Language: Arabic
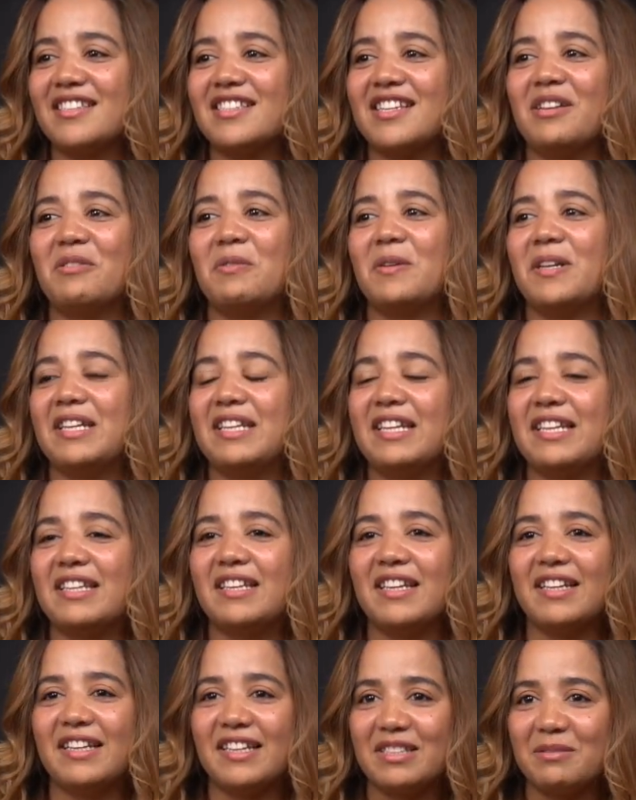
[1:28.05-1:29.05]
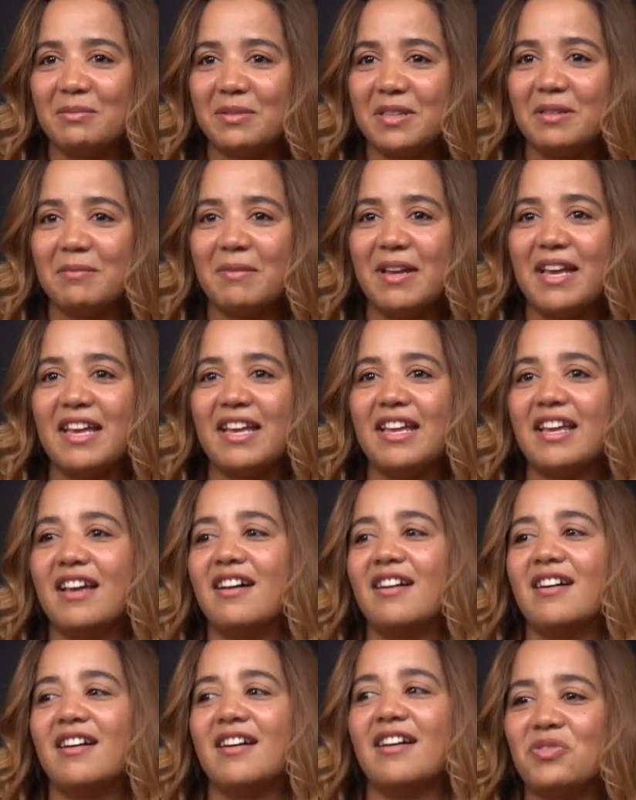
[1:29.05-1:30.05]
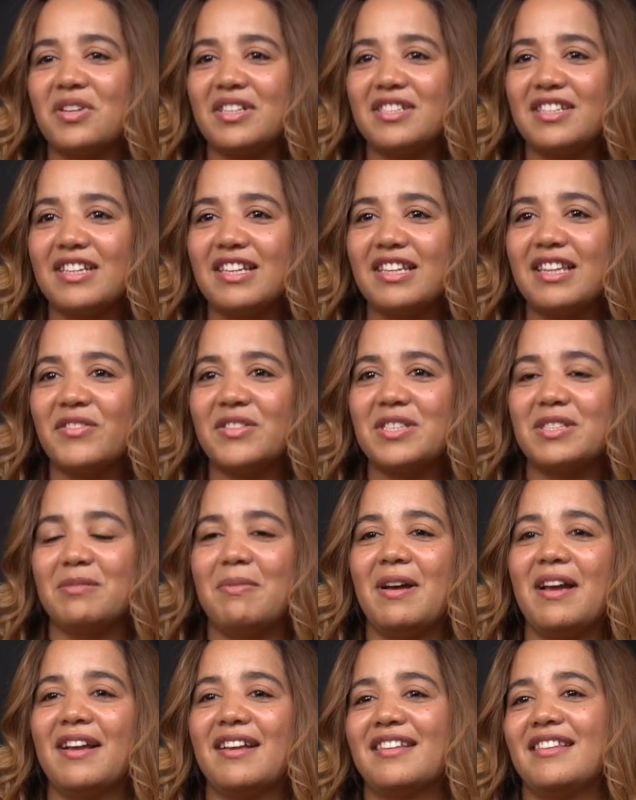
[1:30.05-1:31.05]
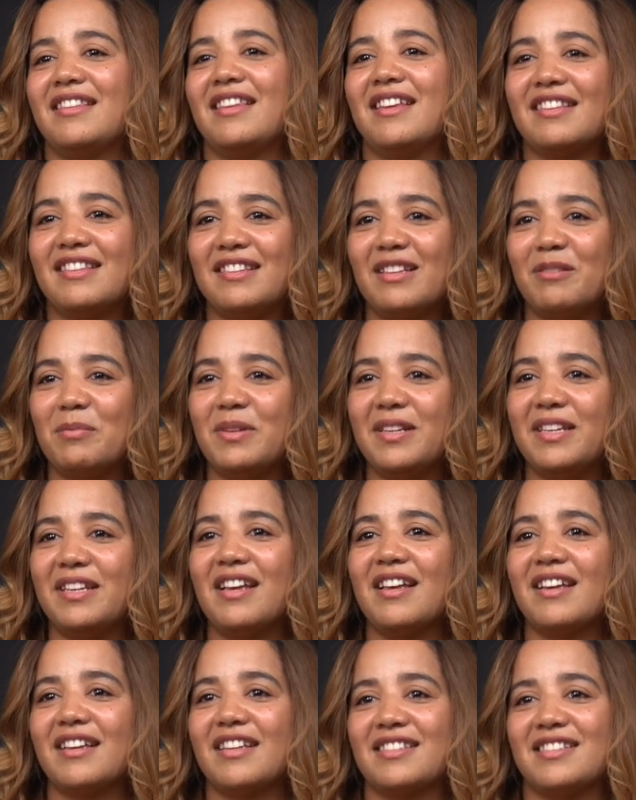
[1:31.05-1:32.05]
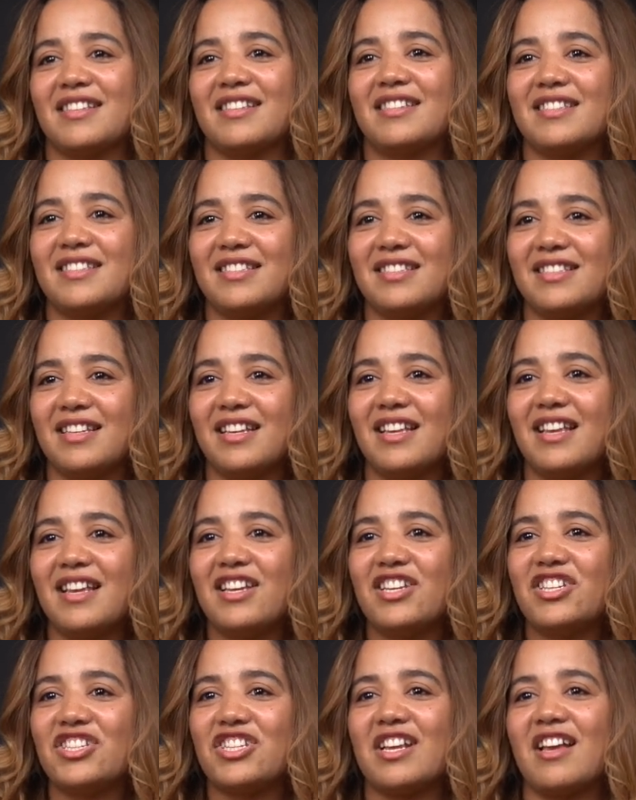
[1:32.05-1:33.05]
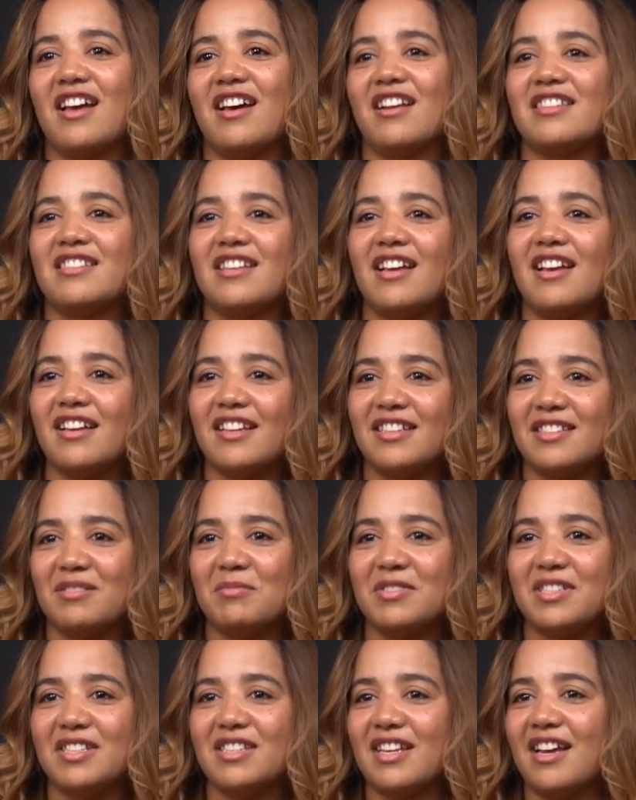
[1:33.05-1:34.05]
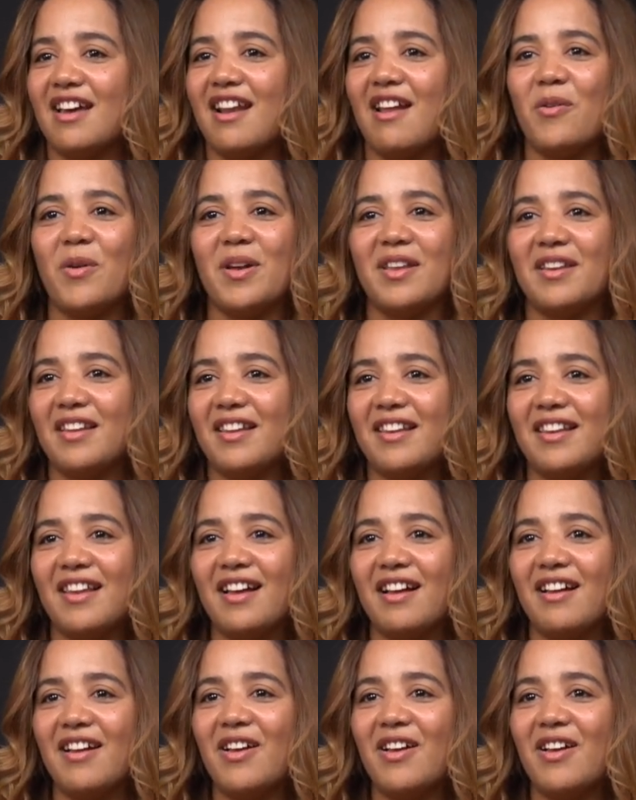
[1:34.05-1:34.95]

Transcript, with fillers: حتى الوالده ديالي كتبكي معايا اختي ناضه في الصباح كدير الطبليه كتهز شكارتها كتمشي تقرا وانا لا